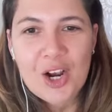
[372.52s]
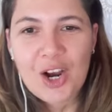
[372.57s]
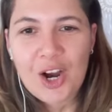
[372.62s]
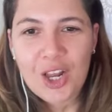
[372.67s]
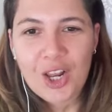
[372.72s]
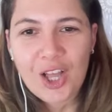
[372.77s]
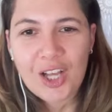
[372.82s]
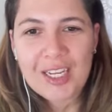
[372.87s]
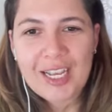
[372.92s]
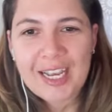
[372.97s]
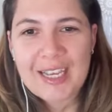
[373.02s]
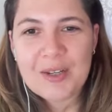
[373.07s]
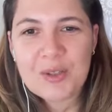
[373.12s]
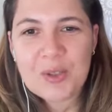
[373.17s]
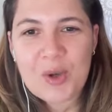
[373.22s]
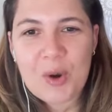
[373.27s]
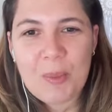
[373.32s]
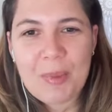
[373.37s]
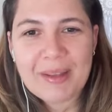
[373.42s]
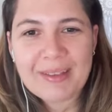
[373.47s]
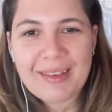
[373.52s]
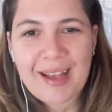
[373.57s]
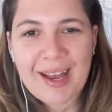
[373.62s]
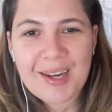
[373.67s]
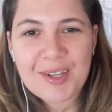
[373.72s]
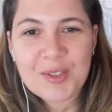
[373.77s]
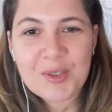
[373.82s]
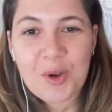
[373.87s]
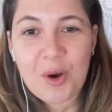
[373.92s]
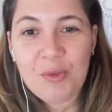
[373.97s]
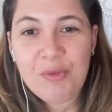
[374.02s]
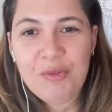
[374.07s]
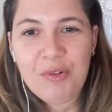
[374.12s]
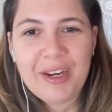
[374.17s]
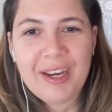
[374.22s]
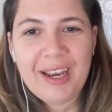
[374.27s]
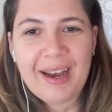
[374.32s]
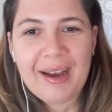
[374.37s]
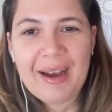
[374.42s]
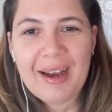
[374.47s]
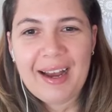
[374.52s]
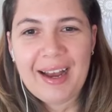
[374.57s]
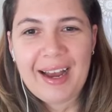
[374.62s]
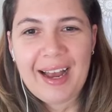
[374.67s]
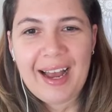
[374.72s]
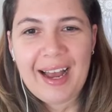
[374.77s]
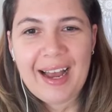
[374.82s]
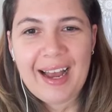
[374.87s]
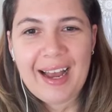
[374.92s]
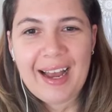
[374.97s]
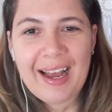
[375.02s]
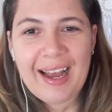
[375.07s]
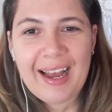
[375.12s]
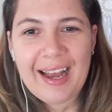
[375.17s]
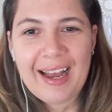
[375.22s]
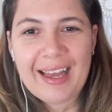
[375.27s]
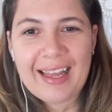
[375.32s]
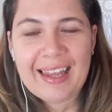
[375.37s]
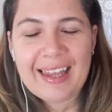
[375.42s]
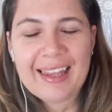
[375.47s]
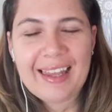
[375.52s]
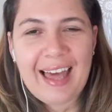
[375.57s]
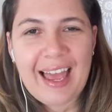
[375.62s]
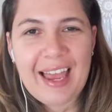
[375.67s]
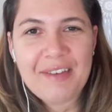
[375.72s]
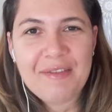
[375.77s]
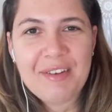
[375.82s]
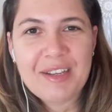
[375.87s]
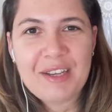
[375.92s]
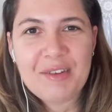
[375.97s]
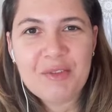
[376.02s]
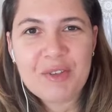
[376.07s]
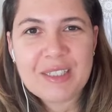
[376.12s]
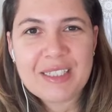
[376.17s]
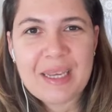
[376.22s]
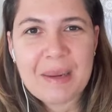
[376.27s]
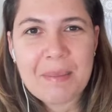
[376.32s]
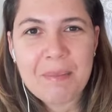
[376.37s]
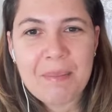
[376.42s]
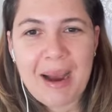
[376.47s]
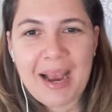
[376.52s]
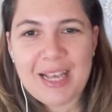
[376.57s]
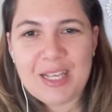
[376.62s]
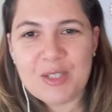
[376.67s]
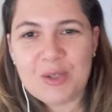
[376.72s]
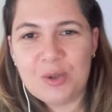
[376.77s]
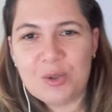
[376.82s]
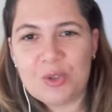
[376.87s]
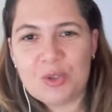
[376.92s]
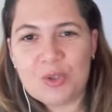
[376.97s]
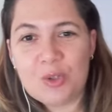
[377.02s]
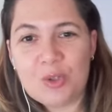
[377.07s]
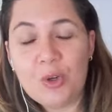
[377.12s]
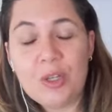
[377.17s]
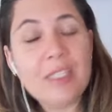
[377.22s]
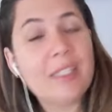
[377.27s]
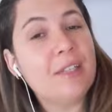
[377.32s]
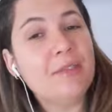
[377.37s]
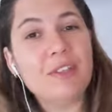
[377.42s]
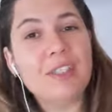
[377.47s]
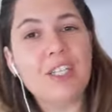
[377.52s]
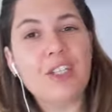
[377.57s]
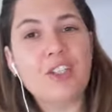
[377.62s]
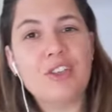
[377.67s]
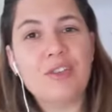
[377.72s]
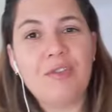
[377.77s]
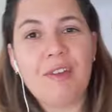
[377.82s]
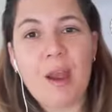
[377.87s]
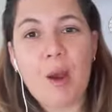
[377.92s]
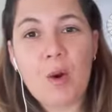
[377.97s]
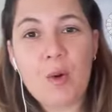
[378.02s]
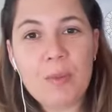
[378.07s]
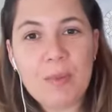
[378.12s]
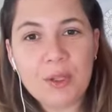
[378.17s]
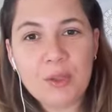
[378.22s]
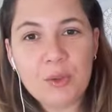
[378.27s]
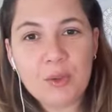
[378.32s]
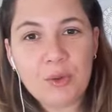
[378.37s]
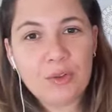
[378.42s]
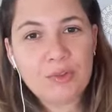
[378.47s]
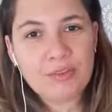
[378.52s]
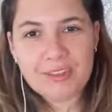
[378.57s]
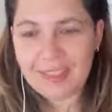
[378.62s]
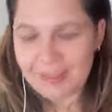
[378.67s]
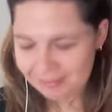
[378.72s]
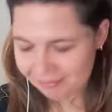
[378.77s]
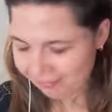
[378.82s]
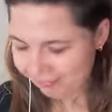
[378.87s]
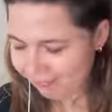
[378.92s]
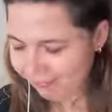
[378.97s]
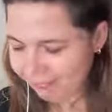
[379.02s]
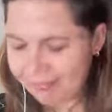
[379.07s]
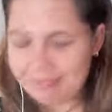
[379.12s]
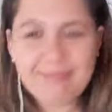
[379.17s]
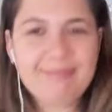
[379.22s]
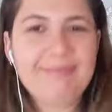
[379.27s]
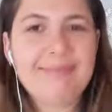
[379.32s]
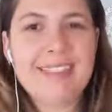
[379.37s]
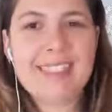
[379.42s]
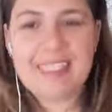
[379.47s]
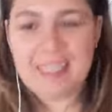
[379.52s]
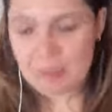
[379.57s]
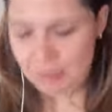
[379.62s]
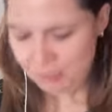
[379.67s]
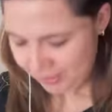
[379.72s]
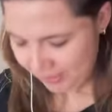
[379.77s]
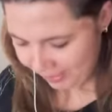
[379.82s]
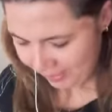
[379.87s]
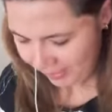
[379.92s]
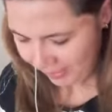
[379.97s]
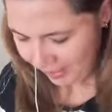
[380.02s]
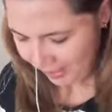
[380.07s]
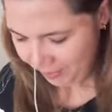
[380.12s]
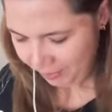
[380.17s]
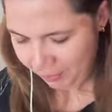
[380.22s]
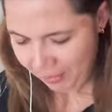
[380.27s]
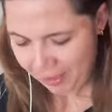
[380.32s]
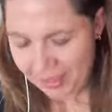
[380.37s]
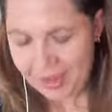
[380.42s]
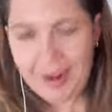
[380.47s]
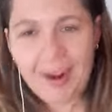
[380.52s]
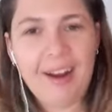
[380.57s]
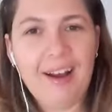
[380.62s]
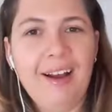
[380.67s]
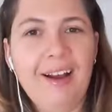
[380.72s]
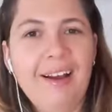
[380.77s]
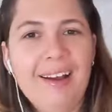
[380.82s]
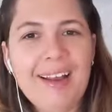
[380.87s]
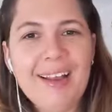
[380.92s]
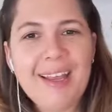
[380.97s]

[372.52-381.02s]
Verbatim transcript: Coloque aqui nos comentários qual foi a, a live que você mais gostou. E se você tiver alguma dúvida, estamos aqui para